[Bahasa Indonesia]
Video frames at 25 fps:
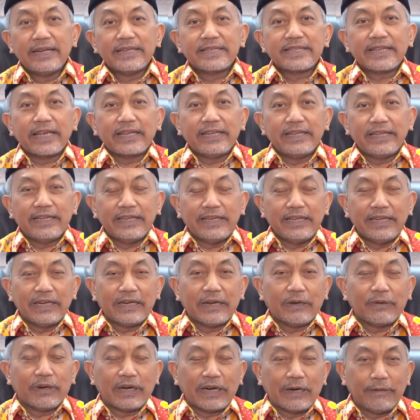
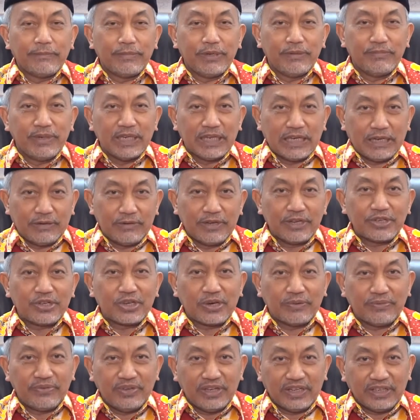Sayyidina wa habibina wa
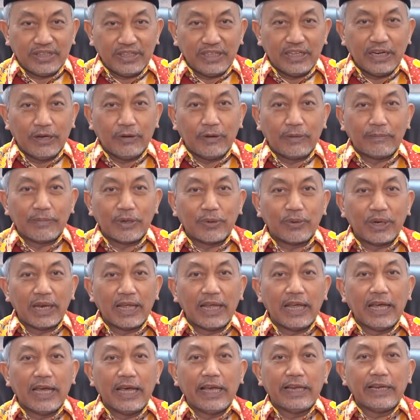syafi'ina wa
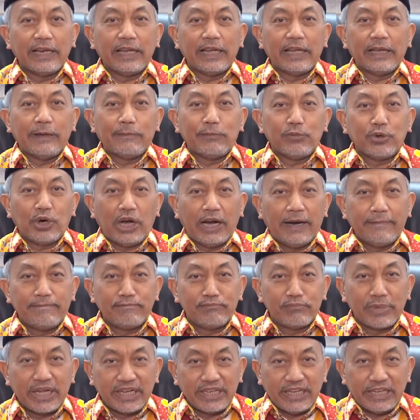maulana
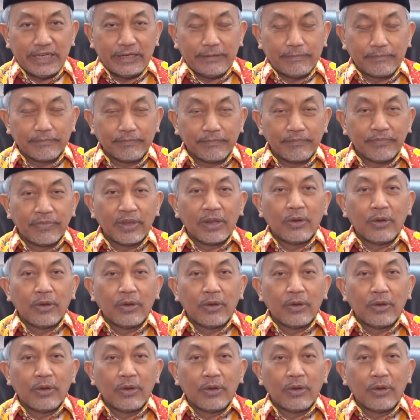Muhammadin